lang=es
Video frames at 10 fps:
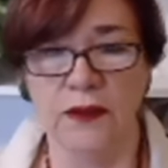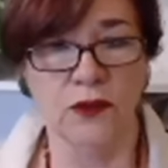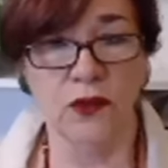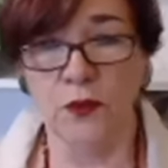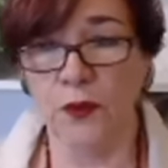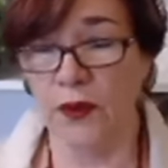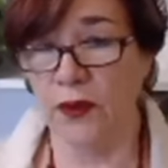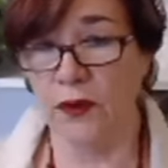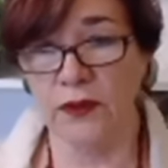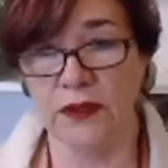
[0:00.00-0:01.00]
No
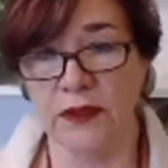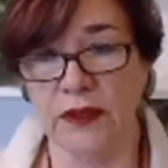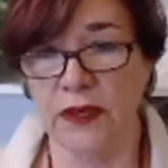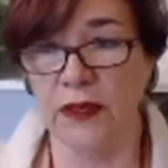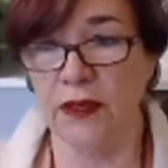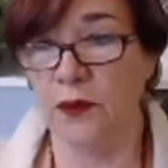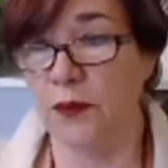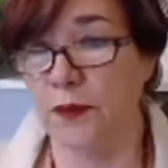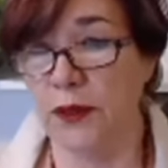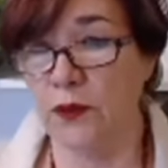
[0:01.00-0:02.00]
puedo contestarle las
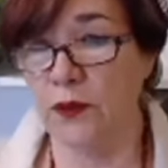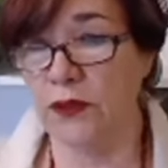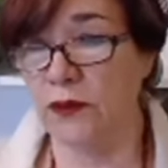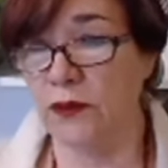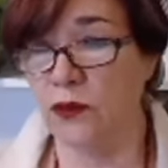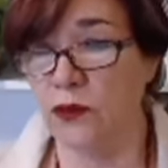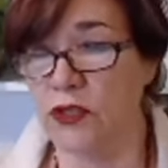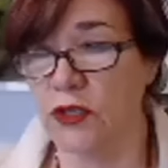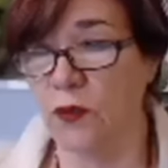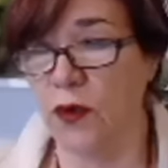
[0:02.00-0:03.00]
preguntas, esto no
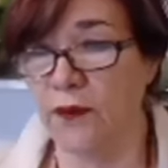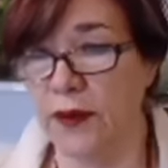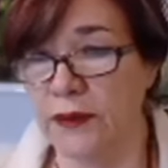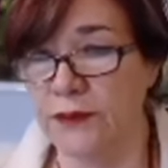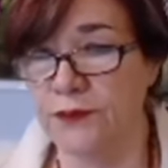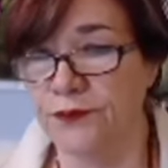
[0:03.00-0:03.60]
se mueve.